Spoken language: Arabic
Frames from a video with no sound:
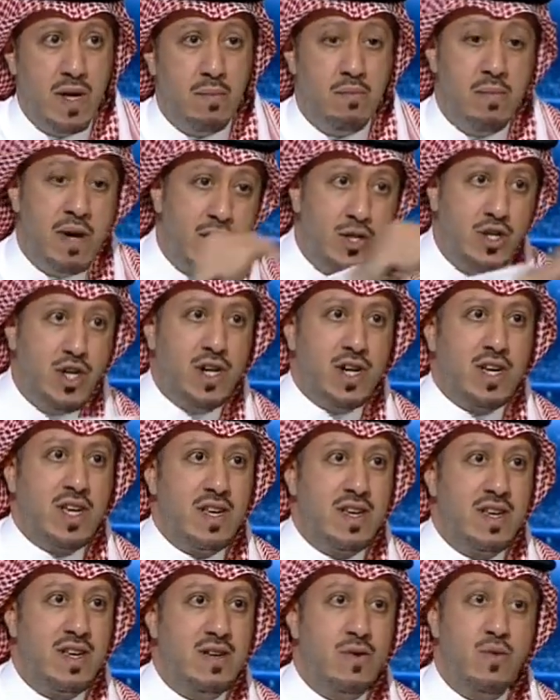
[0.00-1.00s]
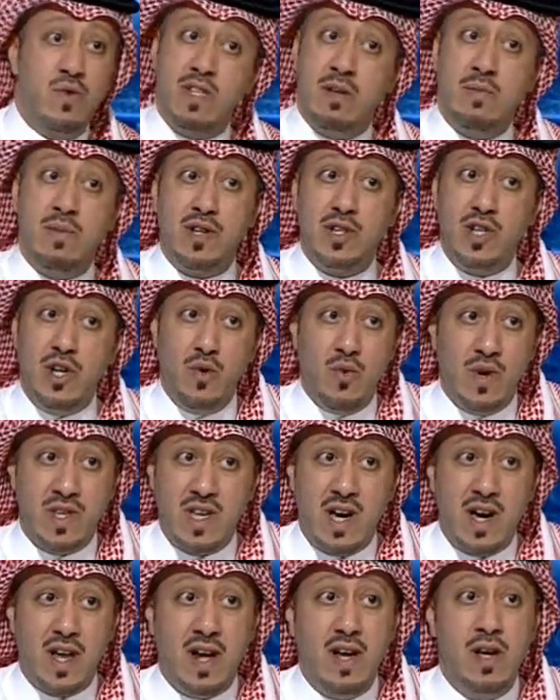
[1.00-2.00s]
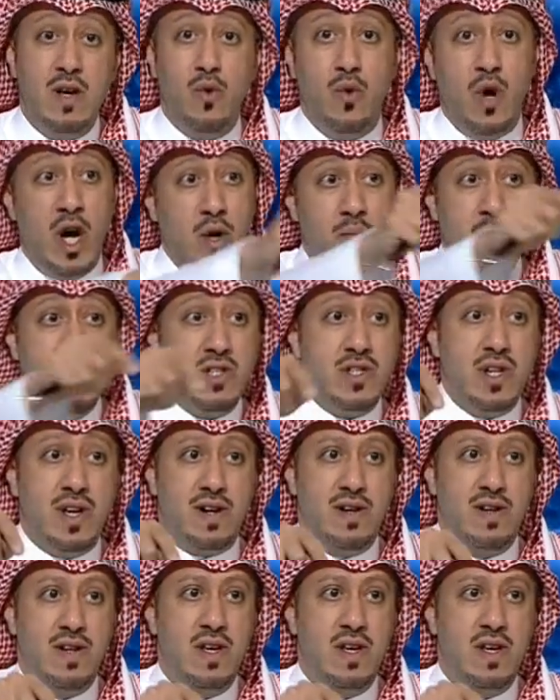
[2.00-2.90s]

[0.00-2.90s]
مرجعك وأنت مرجع الوزارة وهلم جر